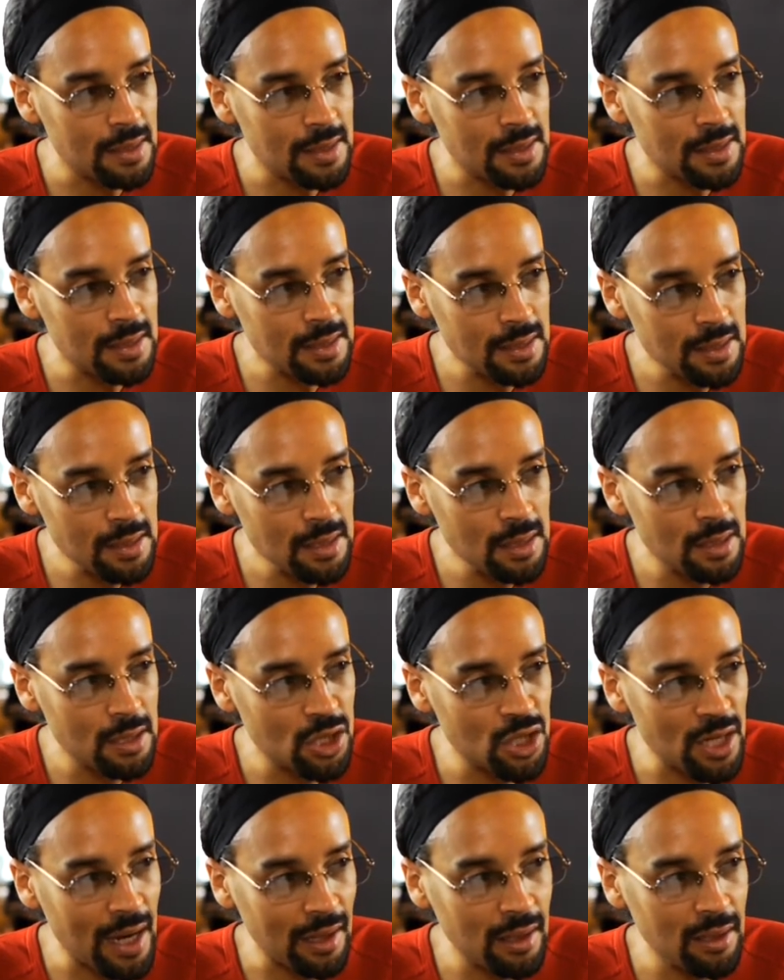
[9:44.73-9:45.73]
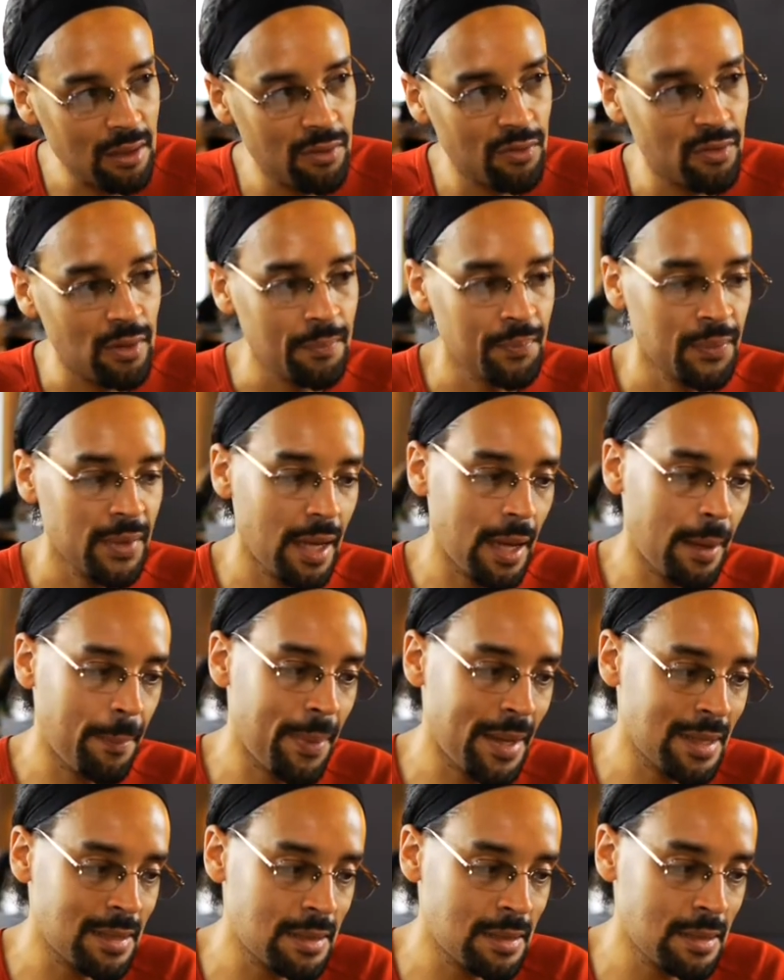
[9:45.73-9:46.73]
Si j'arrive à
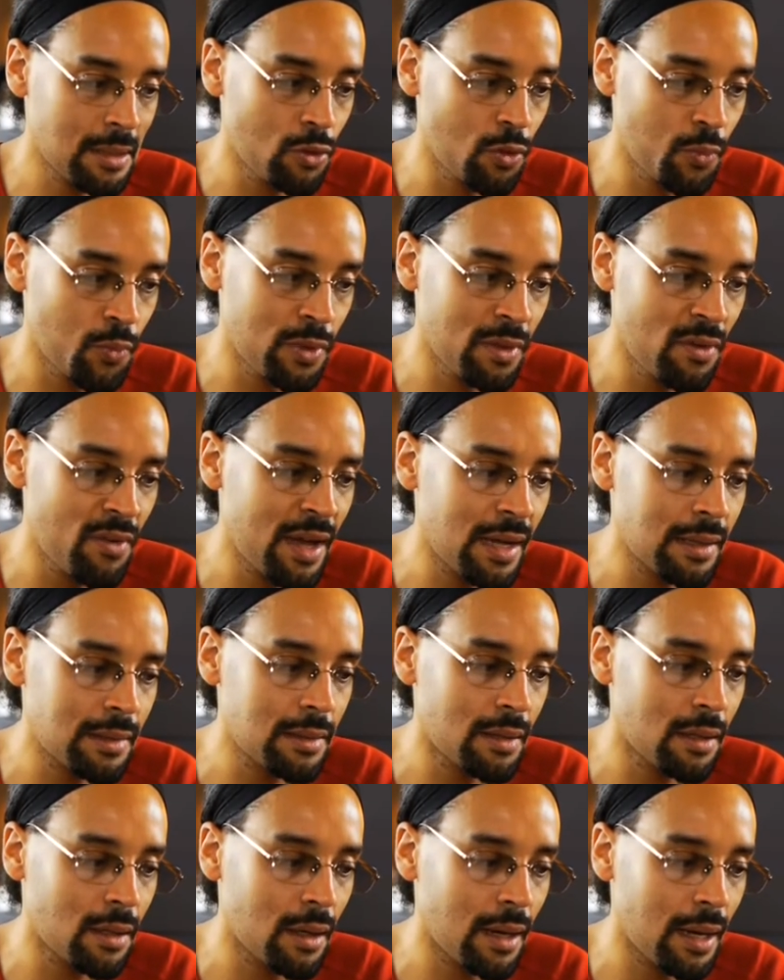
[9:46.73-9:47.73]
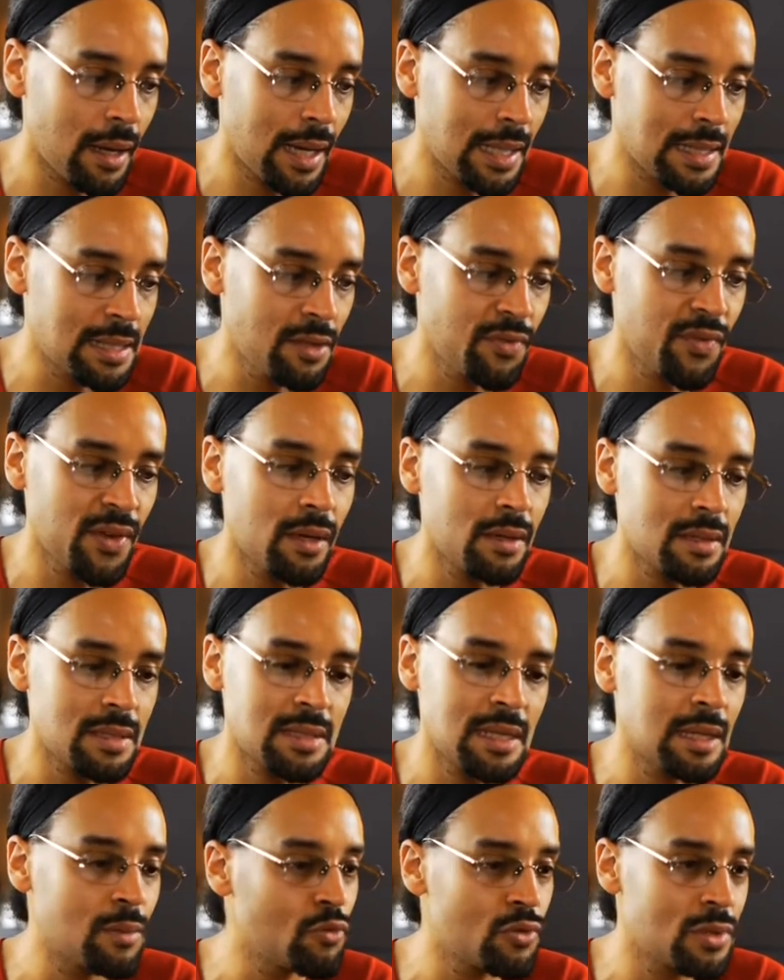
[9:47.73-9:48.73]
passer depuis 20 ans à différents
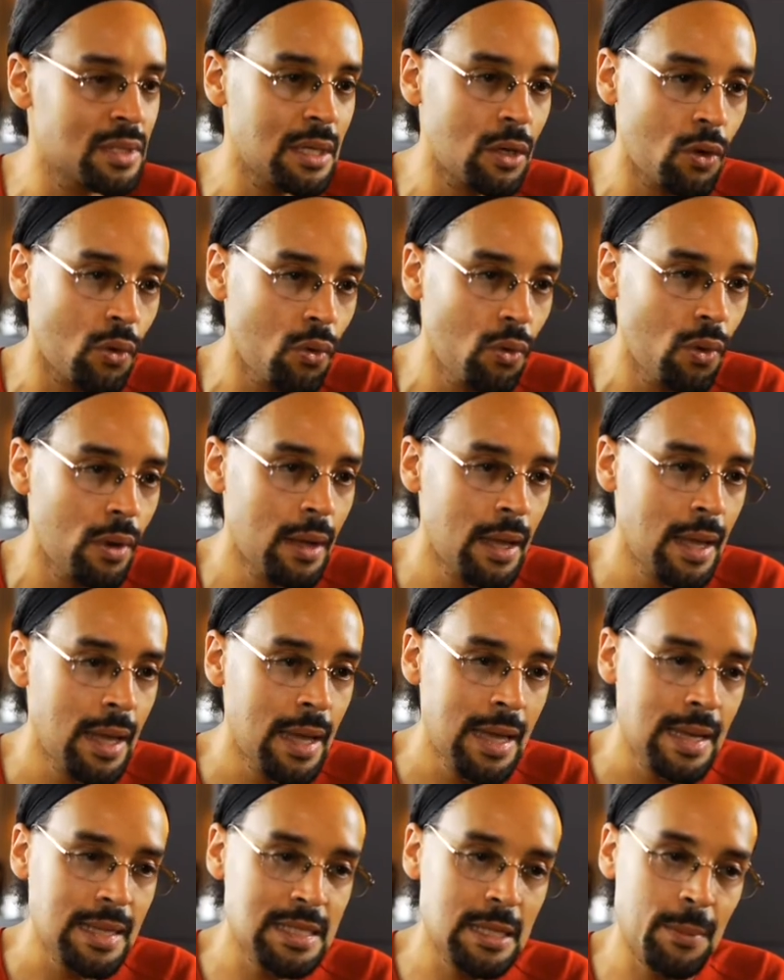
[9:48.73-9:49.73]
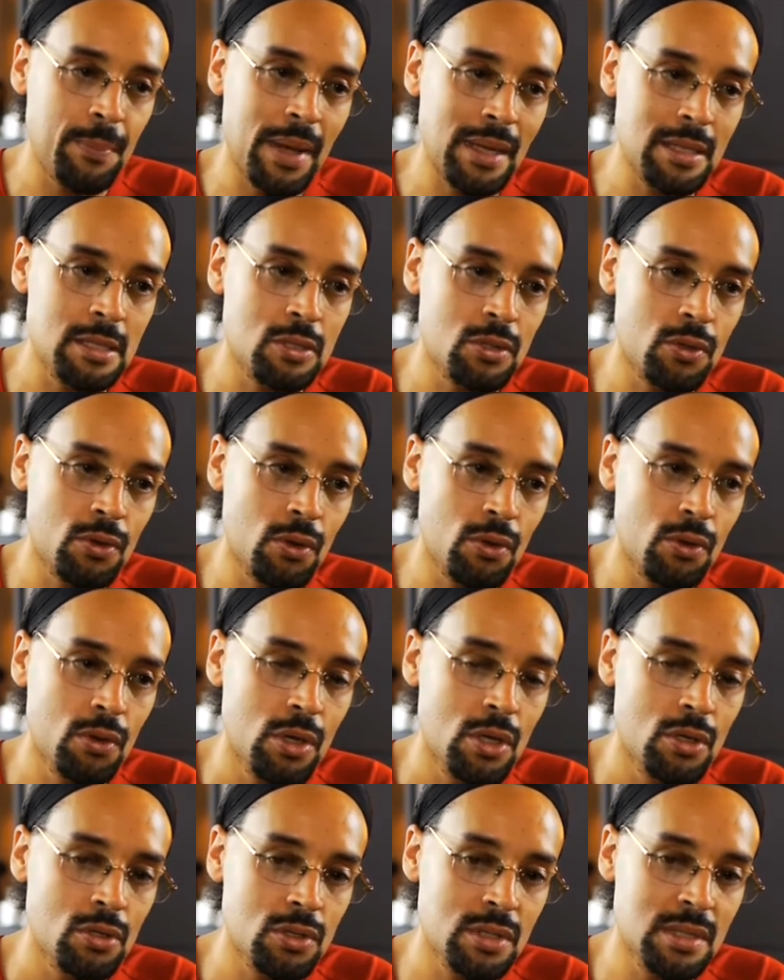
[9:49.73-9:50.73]
styles musicaux, c'est parce
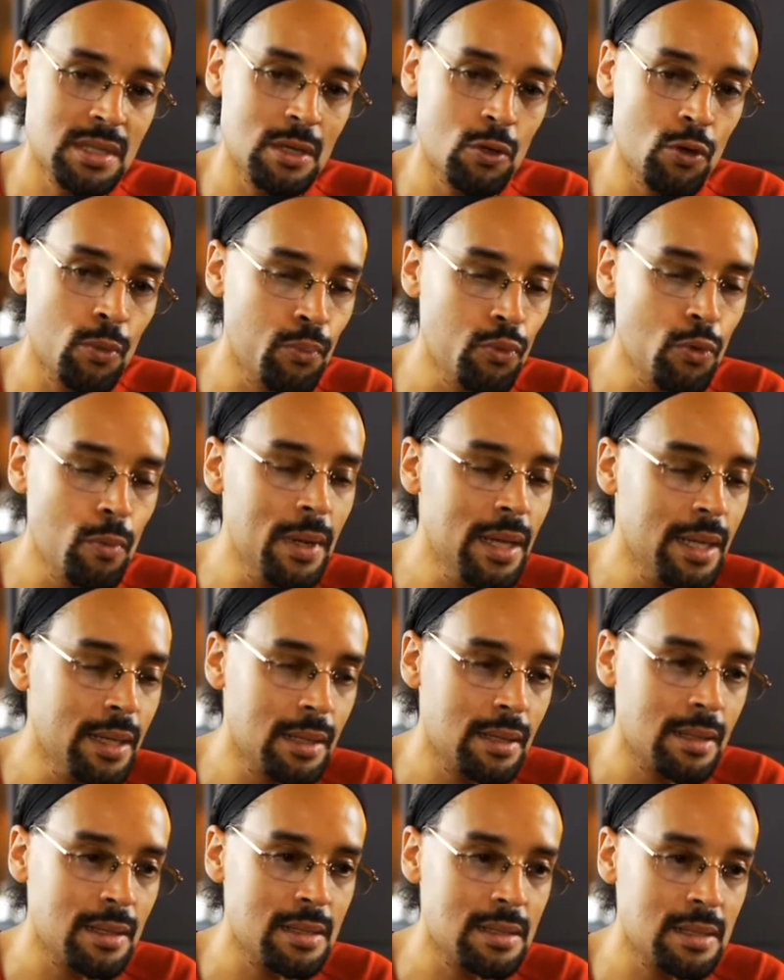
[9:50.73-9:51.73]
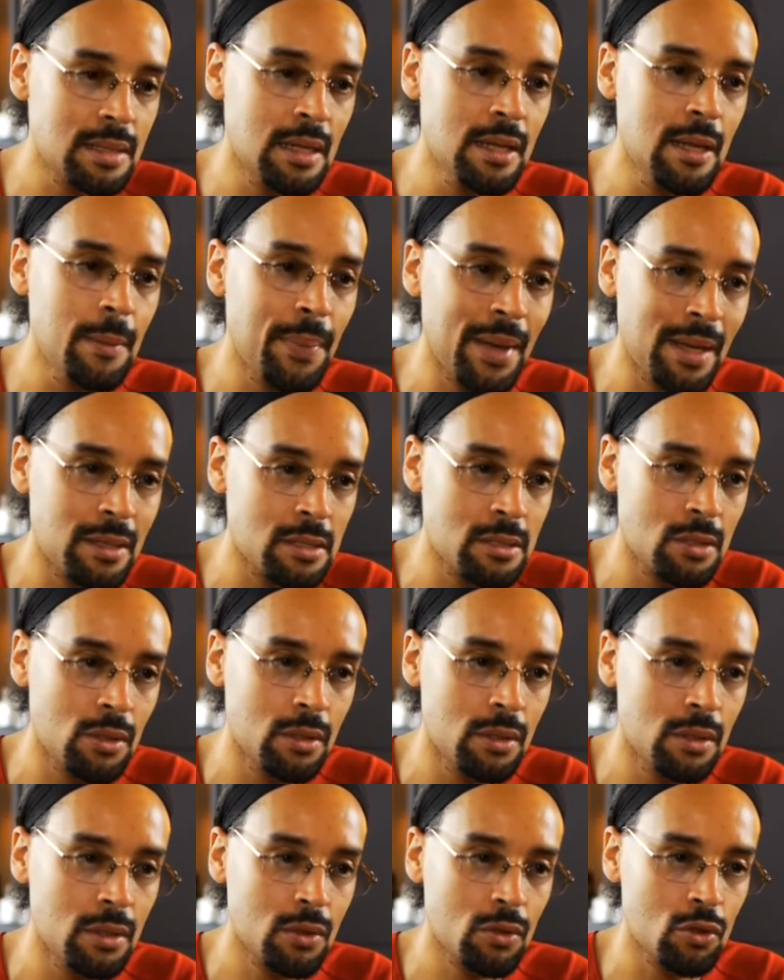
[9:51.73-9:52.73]
que c'est le public, c'est les
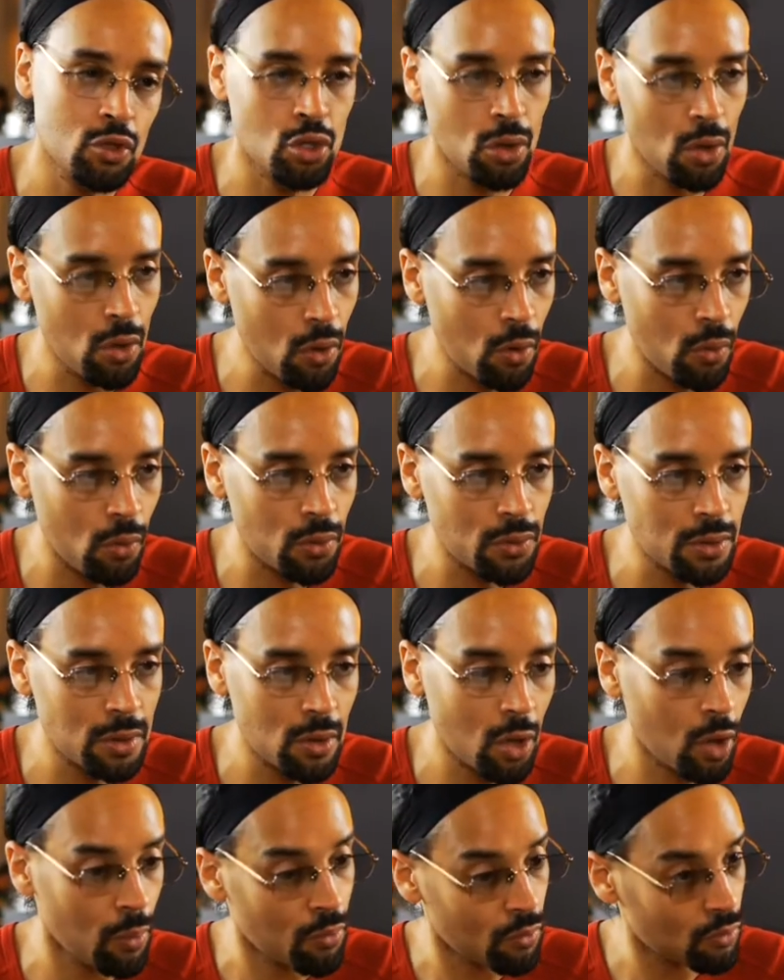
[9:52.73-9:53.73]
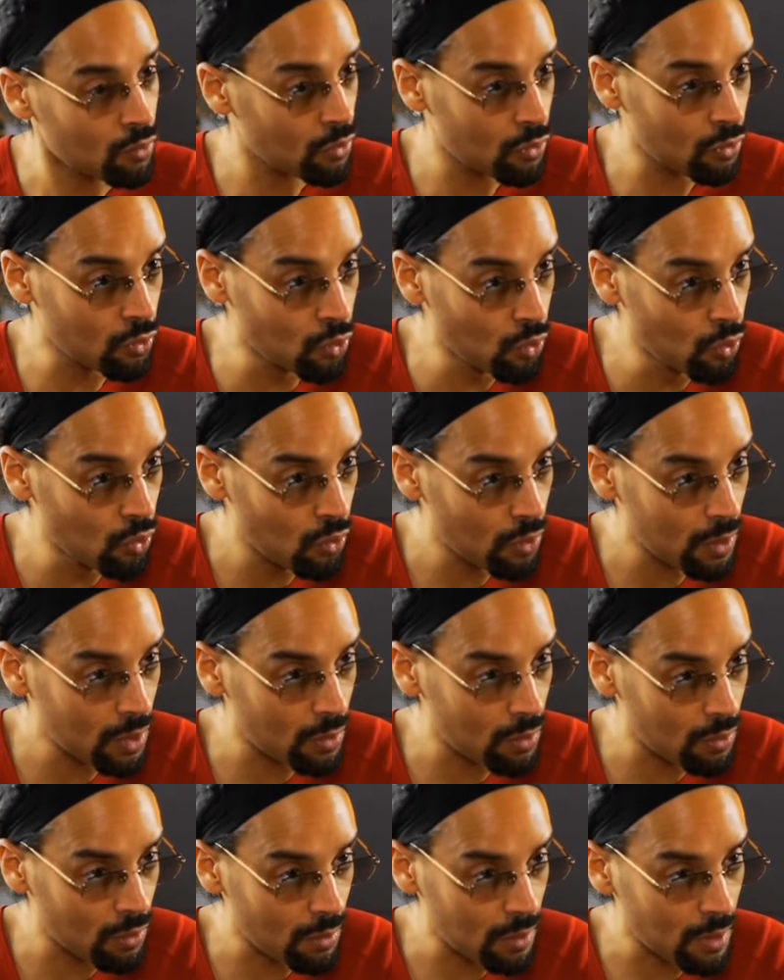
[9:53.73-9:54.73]
personnes que je rencontre, comme nous,
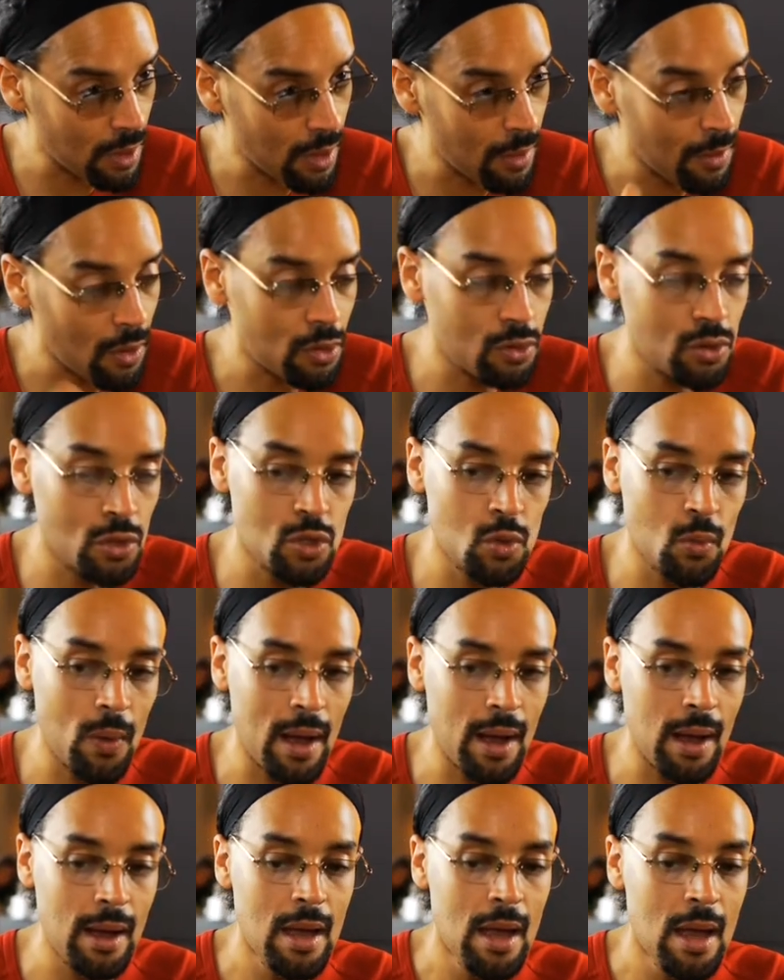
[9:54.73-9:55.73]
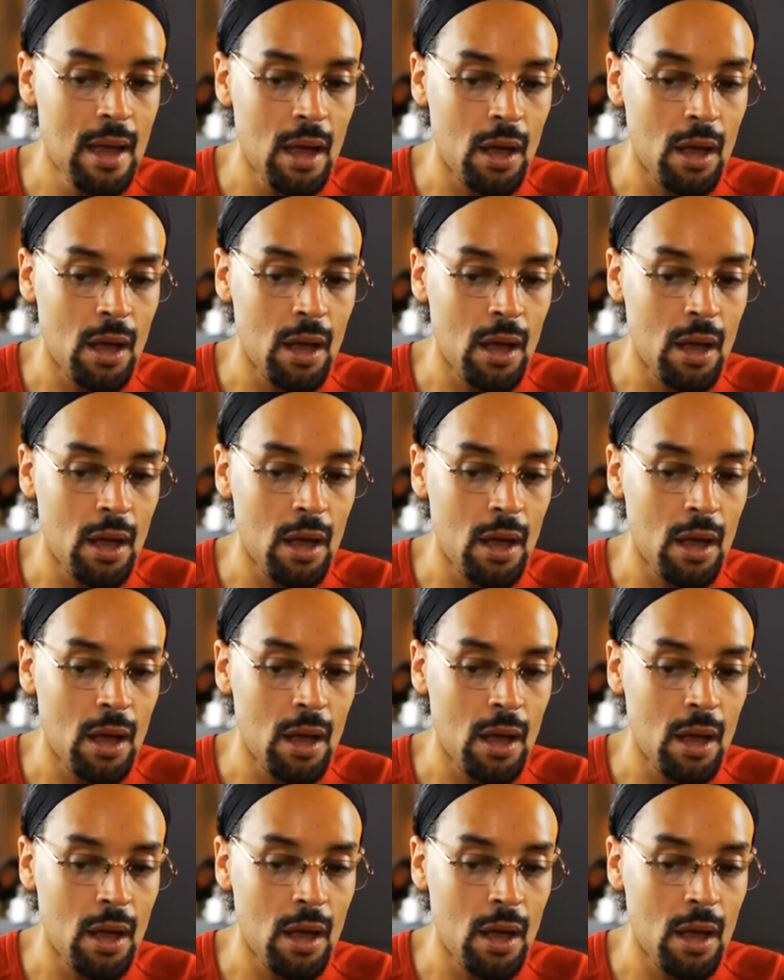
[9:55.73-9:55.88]
mmh. ce soir.